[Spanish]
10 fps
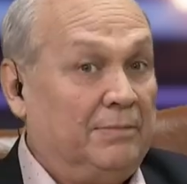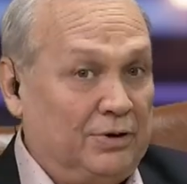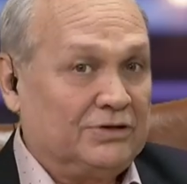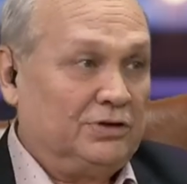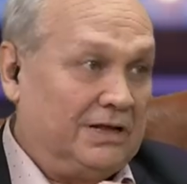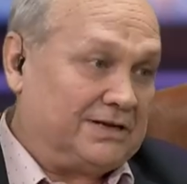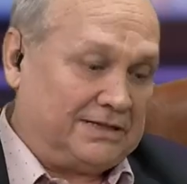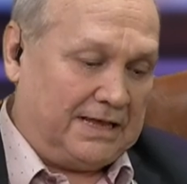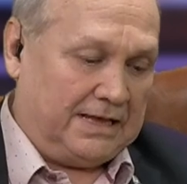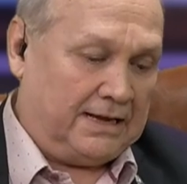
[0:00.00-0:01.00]
además una zona
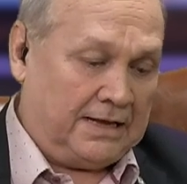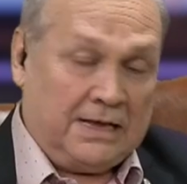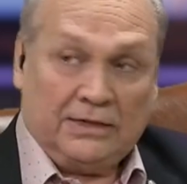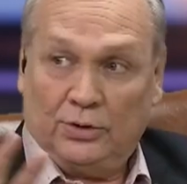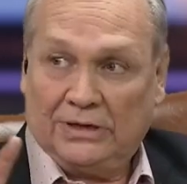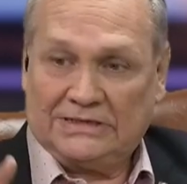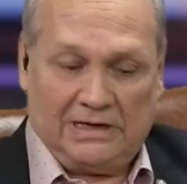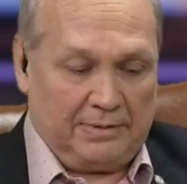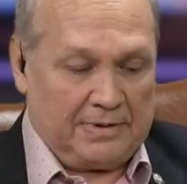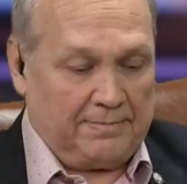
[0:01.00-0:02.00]
estratégica. Tengo que
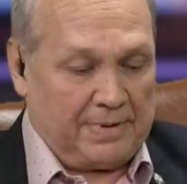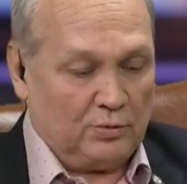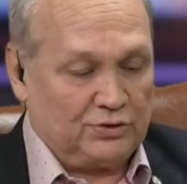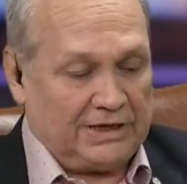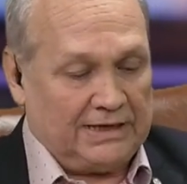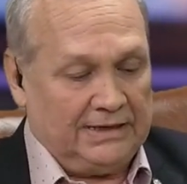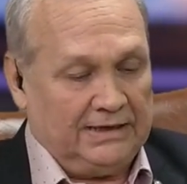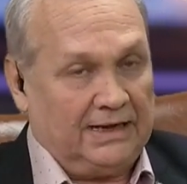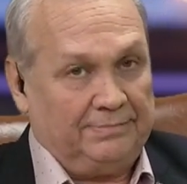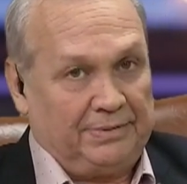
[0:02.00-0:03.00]
hacer la primera pausa eh,